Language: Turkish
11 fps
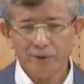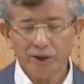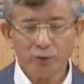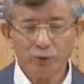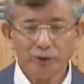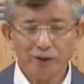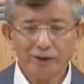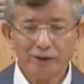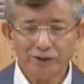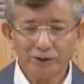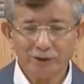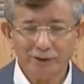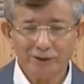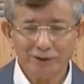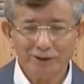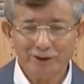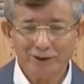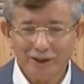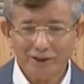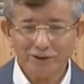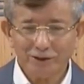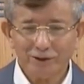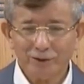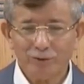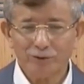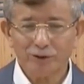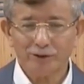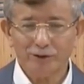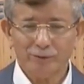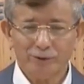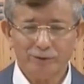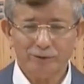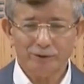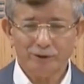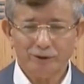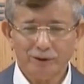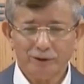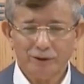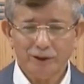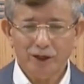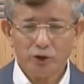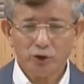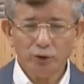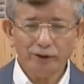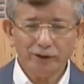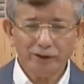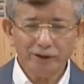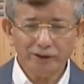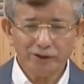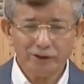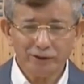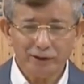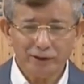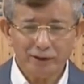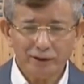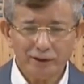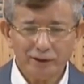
Peki Türkiye'nin açıklarını karşılayacak ölçekte mi bu? Son iki yıl içinde